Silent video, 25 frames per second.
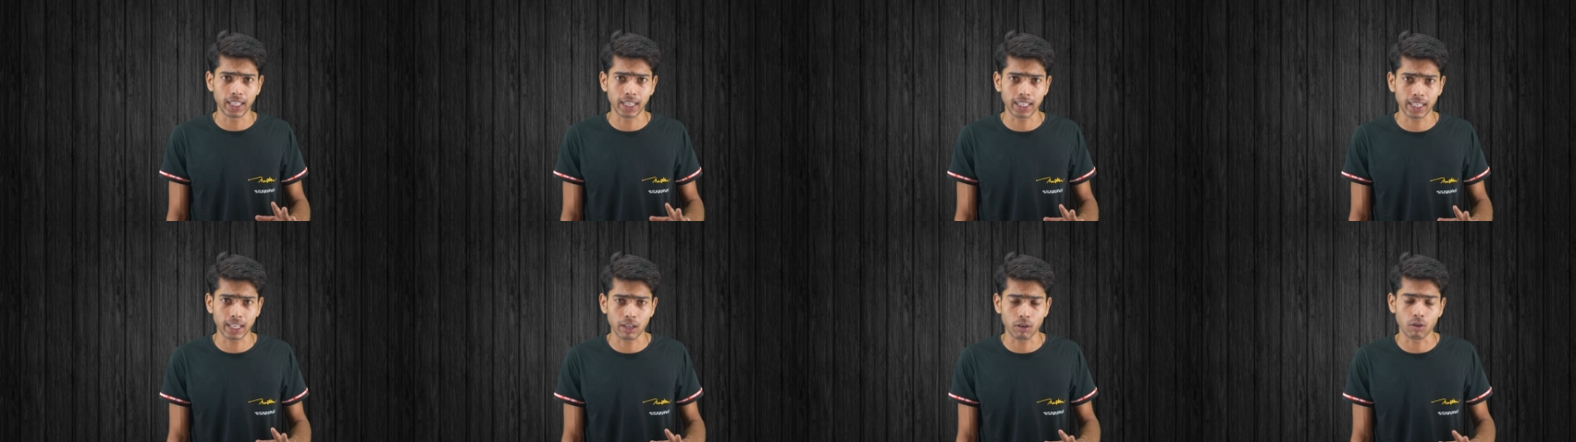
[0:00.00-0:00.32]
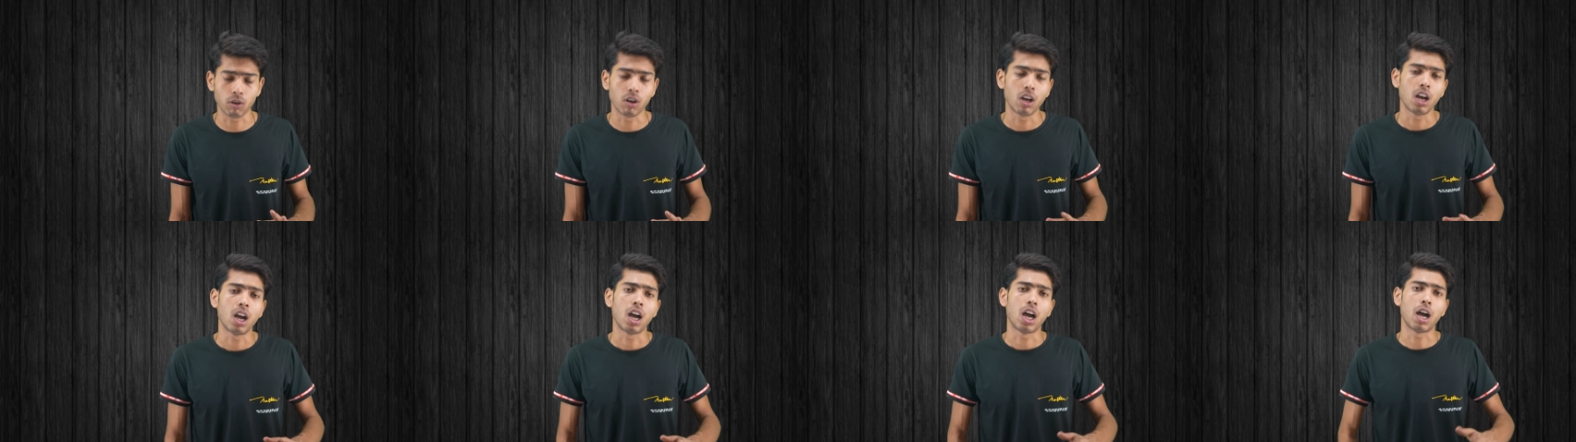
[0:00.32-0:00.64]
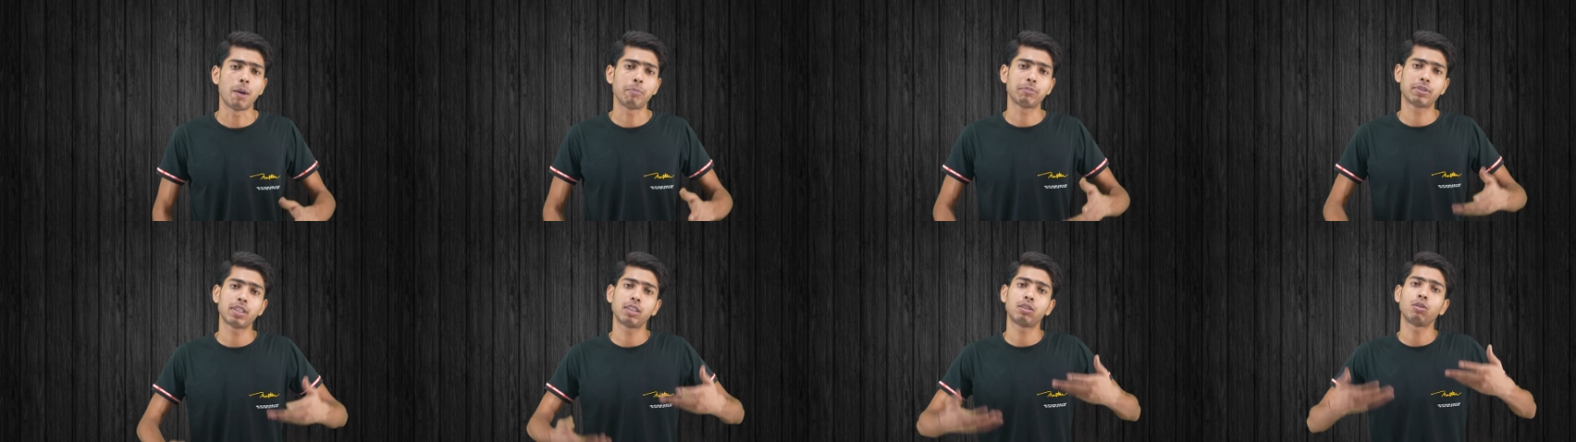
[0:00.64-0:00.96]
देख रहे हो
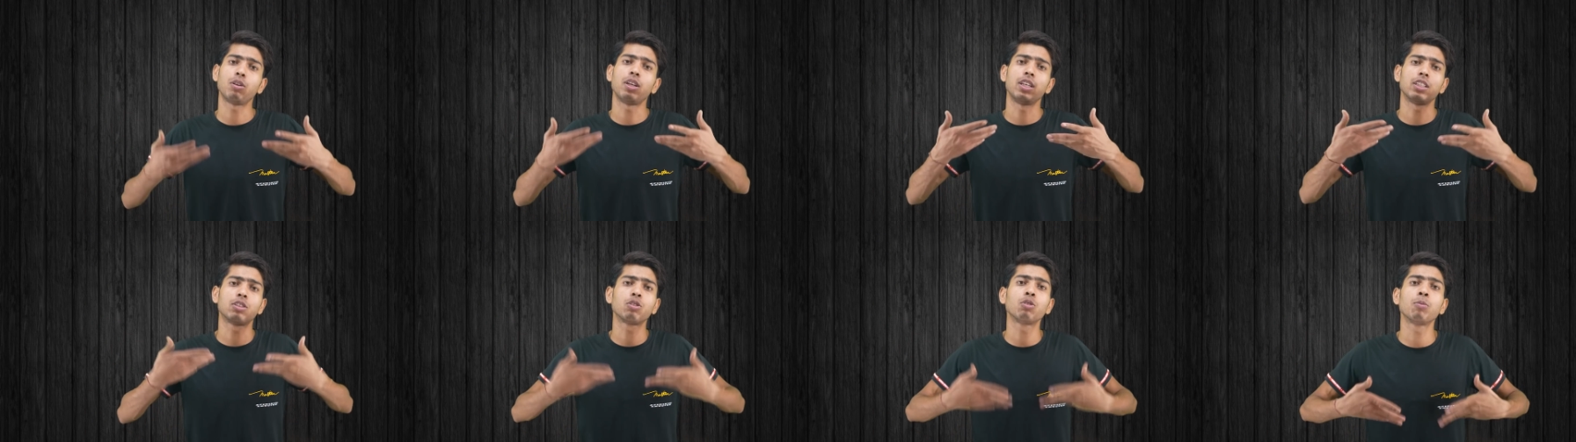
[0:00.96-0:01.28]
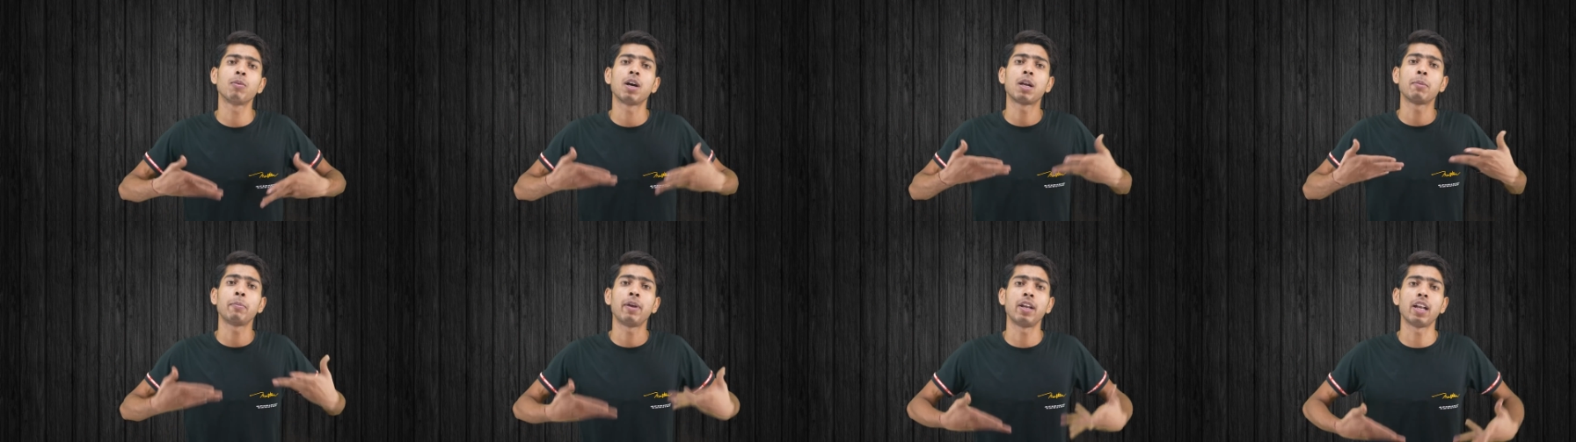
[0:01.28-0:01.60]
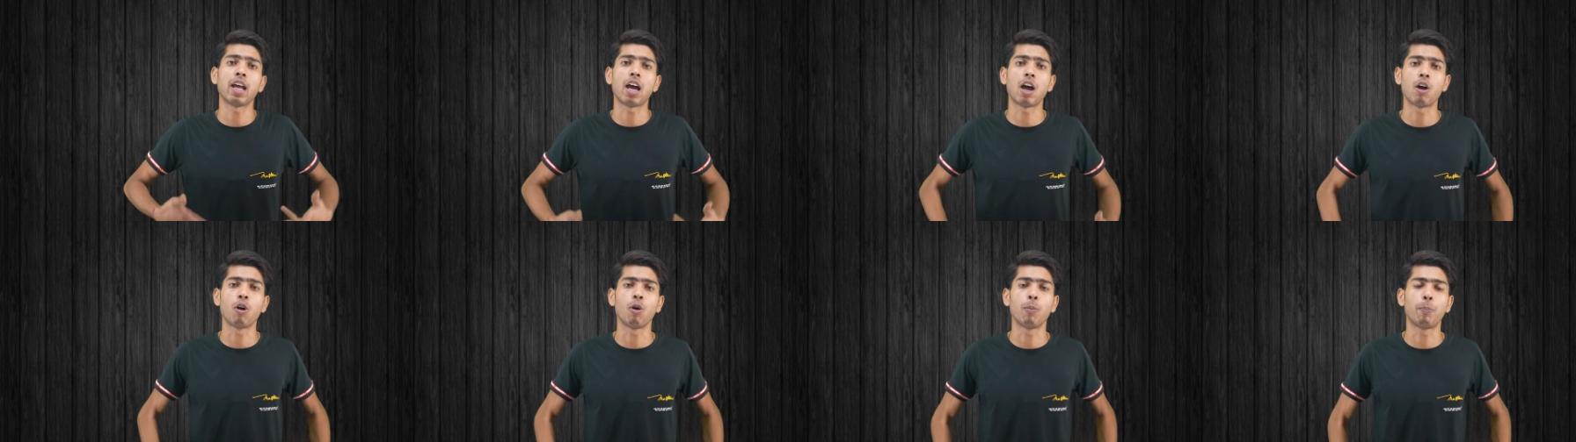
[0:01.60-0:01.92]
हमसे तो इस उम्र में
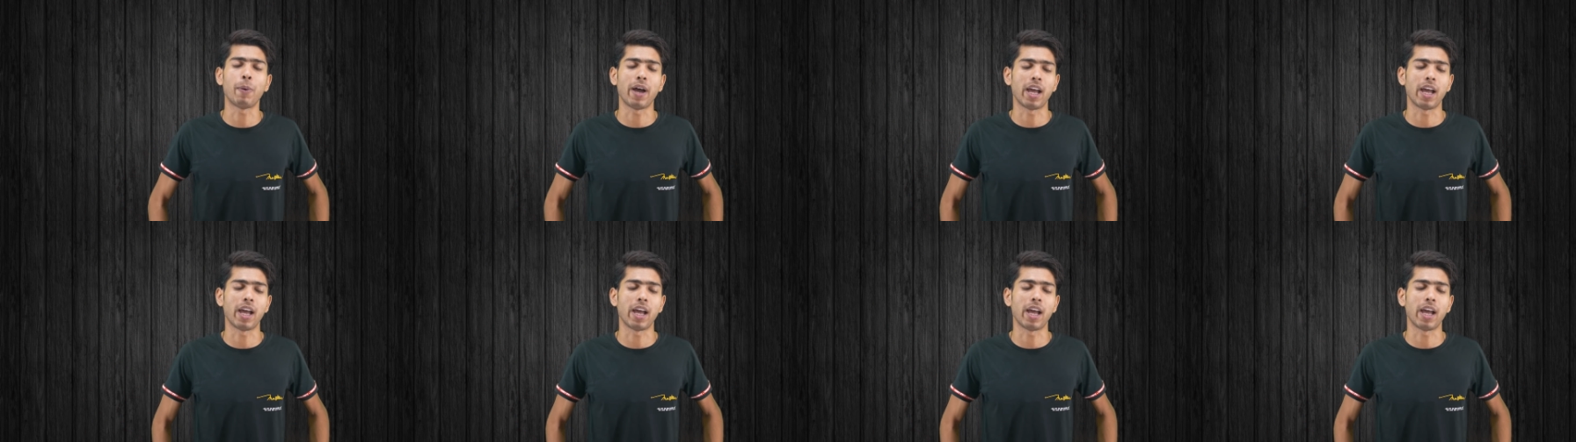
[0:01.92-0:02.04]
ना हो